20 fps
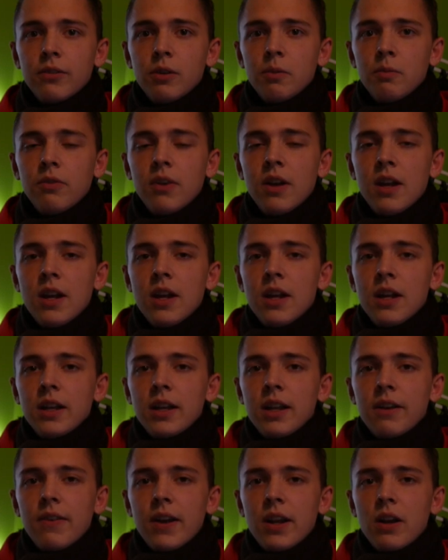5,
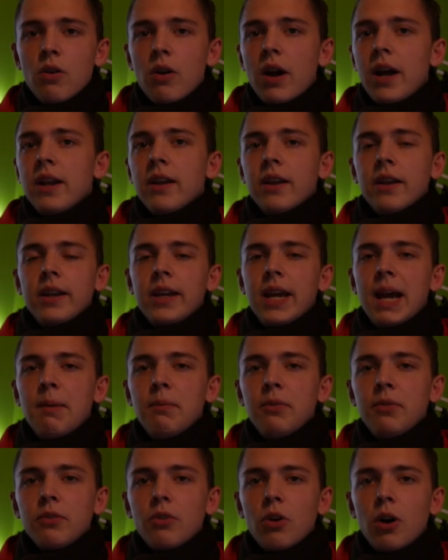da werden auch andere
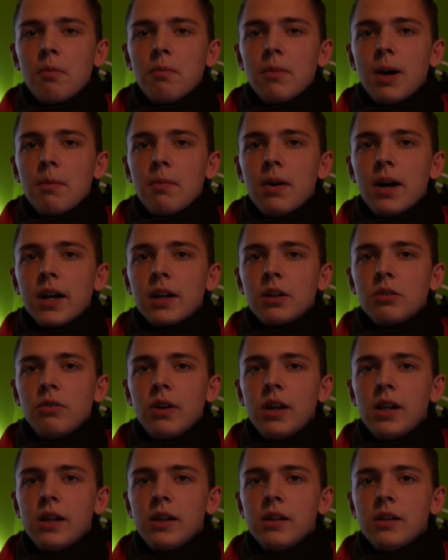Games kommen, aber
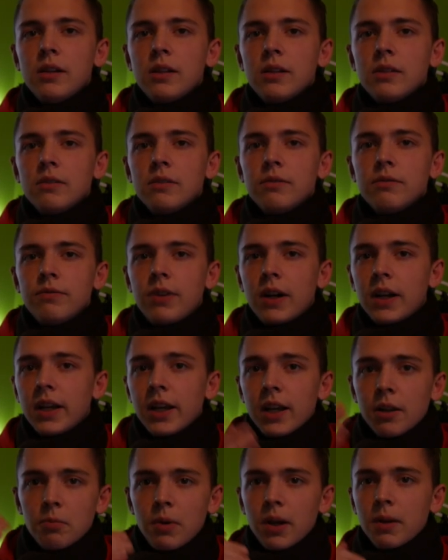aktuell fange
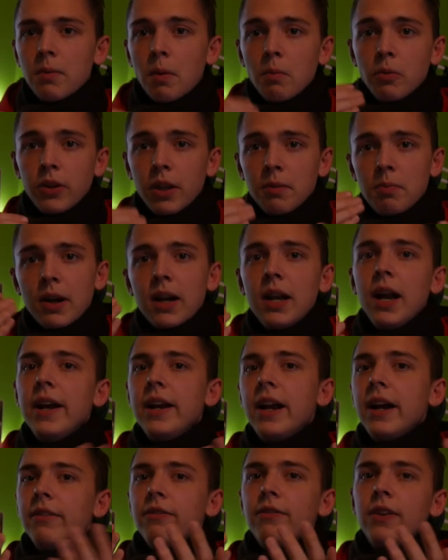ich erstmal, man muss erstmal
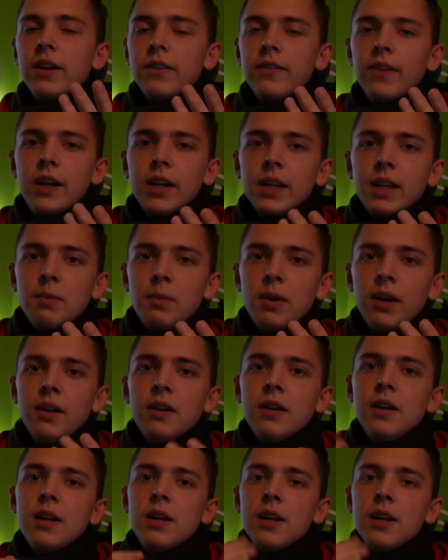klein anfangen, sage ich immer.